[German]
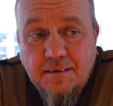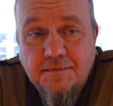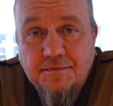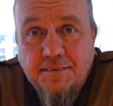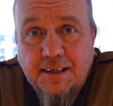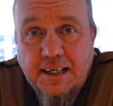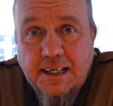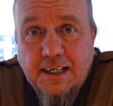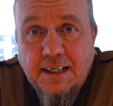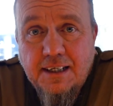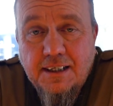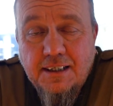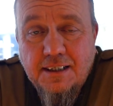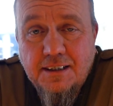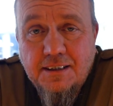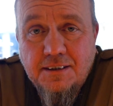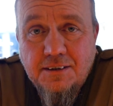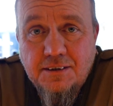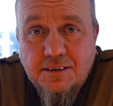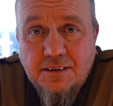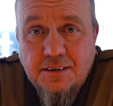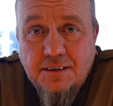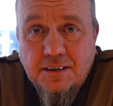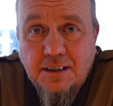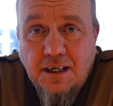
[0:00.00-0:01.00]
Wer
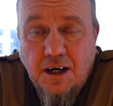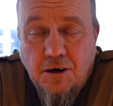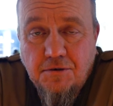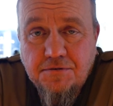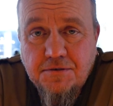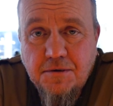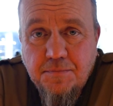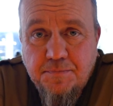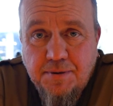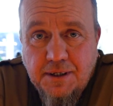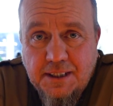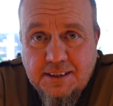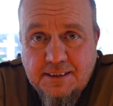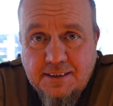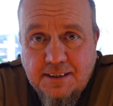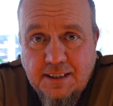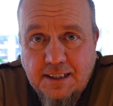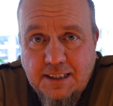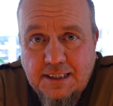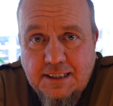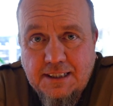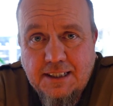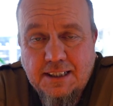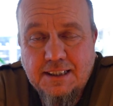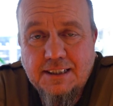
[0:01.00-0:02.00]
aufgepasst
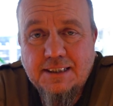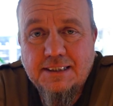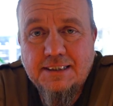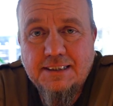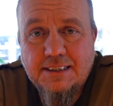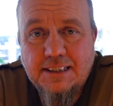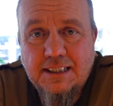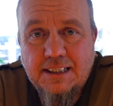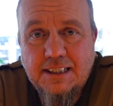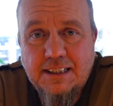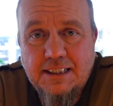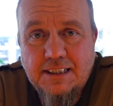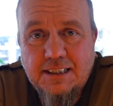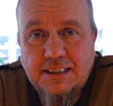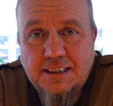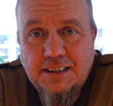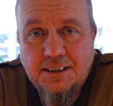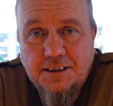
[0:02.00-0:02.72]
hat, hat gesehen,